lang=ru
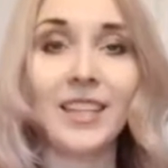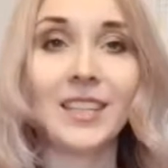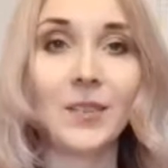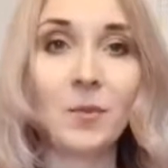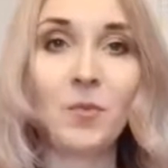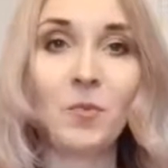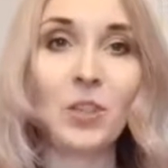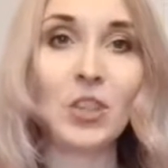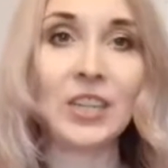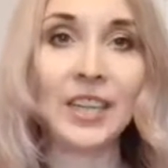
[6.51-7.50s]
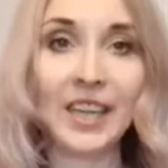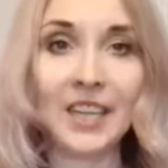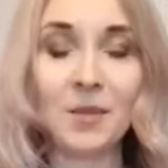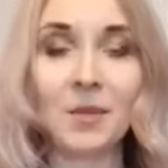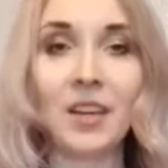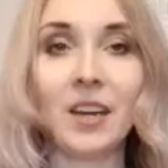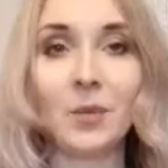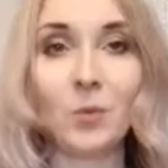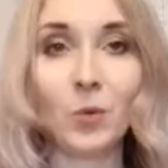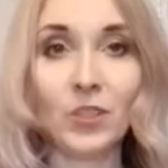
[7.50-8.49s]
своими впечатлениями
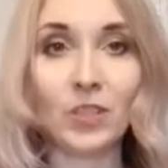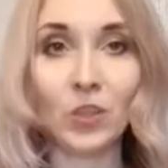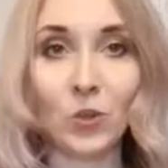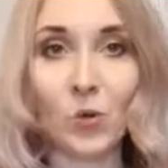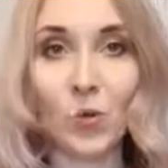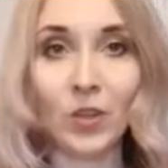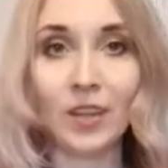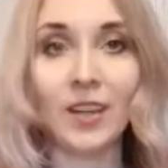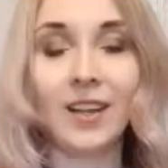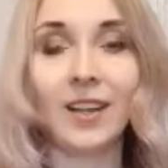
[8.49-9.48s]
от пройденной школы